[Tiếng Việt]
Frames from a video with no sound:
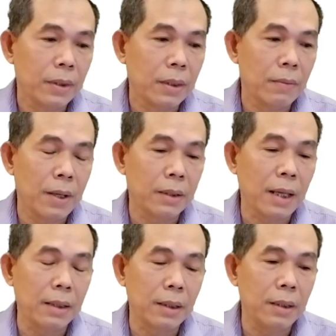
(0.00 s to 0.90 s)
và
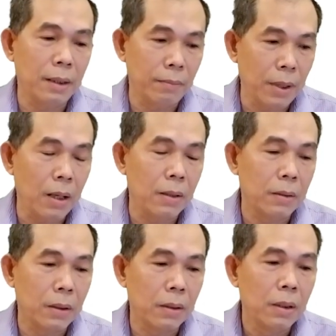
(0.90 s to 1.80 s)
tại thời điểm đó
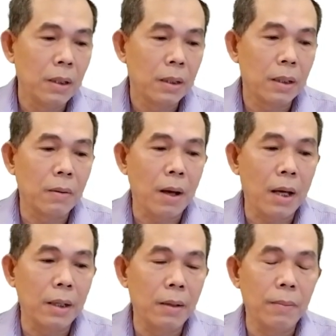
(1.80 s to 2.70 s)
đó cái
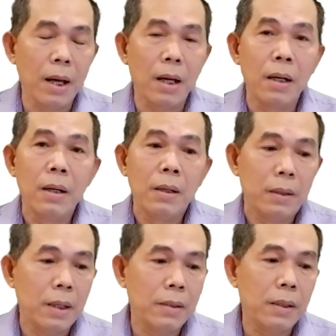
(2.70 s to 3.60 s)
khóa nếu mà
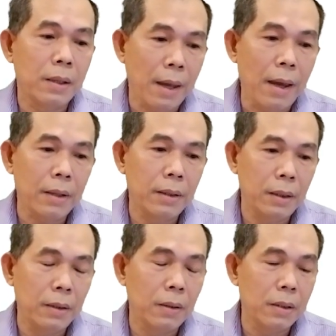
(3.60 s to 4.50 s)
giá trị khác
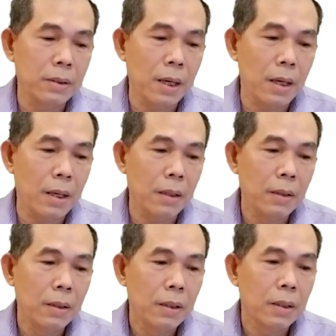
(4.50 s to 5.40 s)
thì nó sẽ
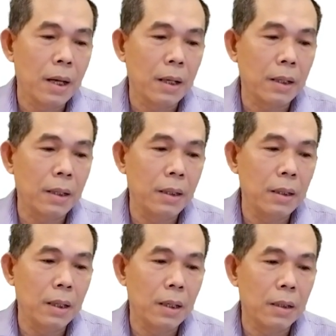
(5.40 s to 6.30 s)
ra
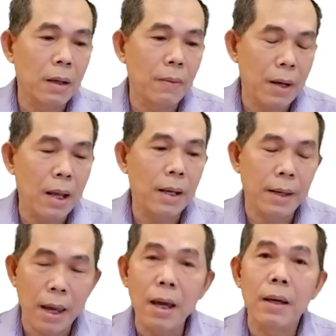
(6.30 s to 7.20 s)
cái à, đầu ra là
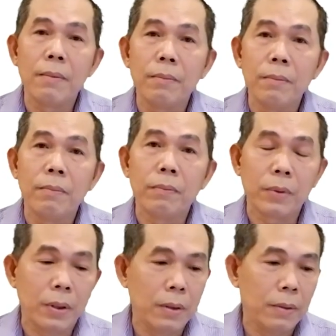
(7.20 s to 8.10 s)
khác
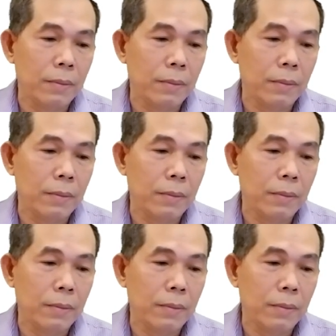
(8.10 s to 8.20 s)
đó.